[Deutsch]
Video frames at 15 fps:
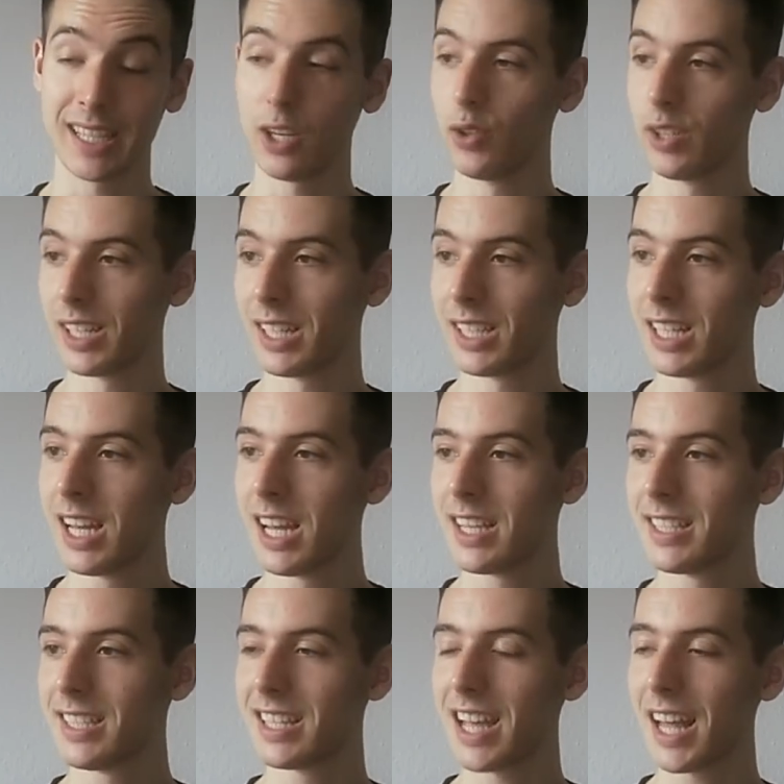Und dann
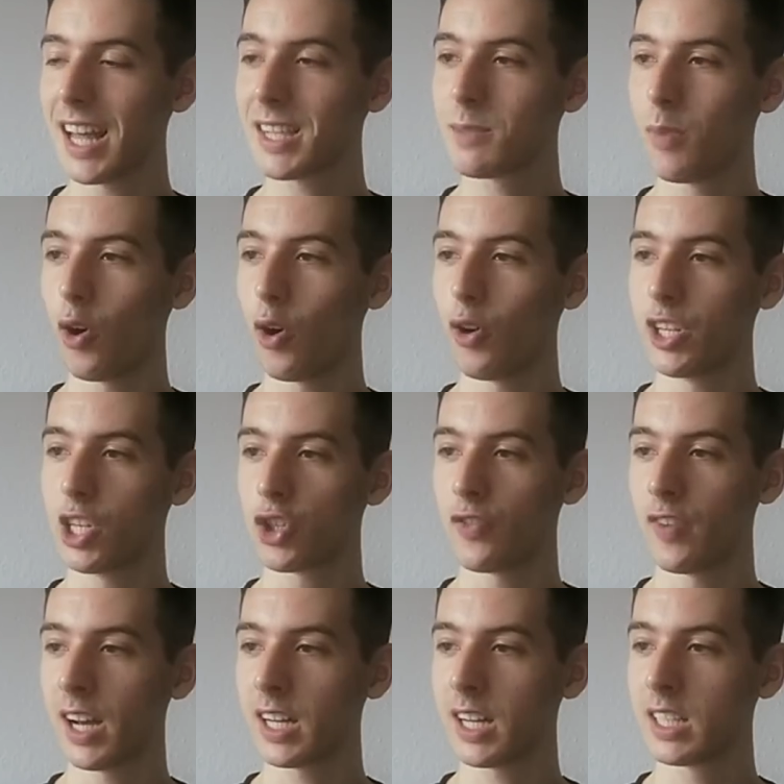sind die ganzen Bauern hier
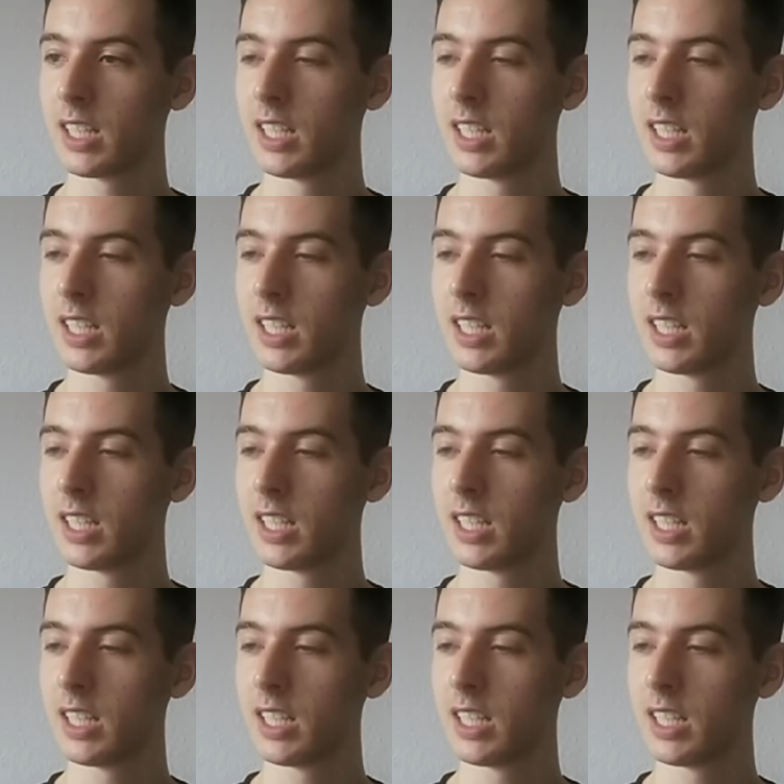schwach